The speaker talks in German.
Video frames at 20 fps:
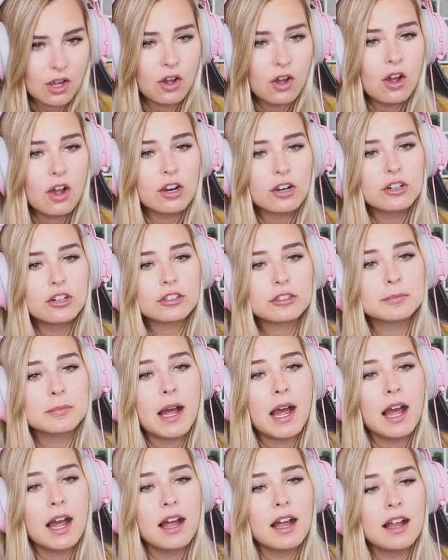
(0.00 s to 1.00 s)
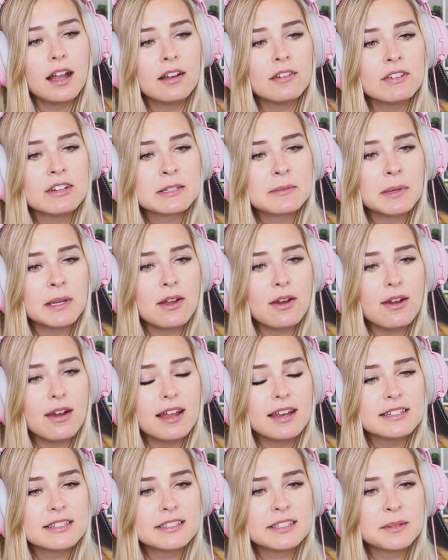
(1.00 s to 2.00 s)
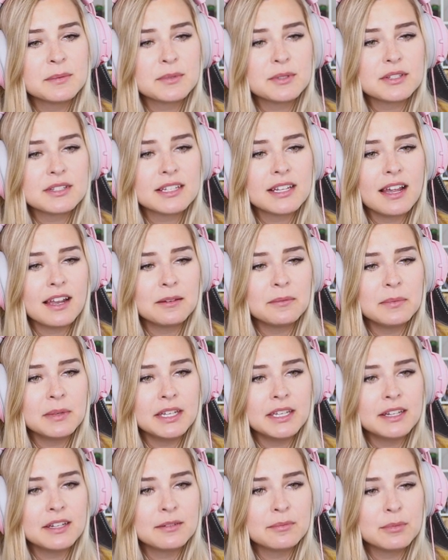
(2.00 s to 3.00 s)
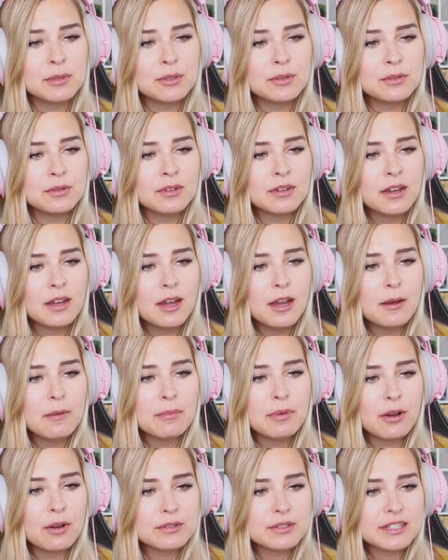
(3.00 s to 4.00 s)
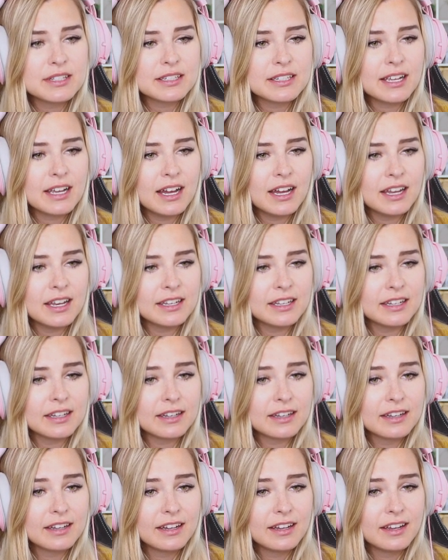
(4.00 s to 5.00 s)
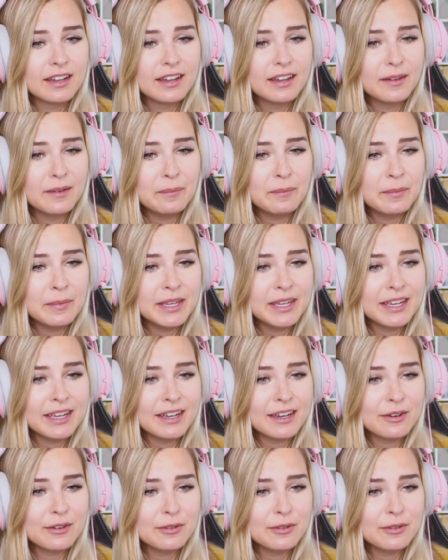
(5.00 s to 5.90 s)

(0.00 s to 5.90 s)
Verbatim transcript: Oh, guck mal, was man auch alles hier im sozialen Medienmenü posten kann. Mega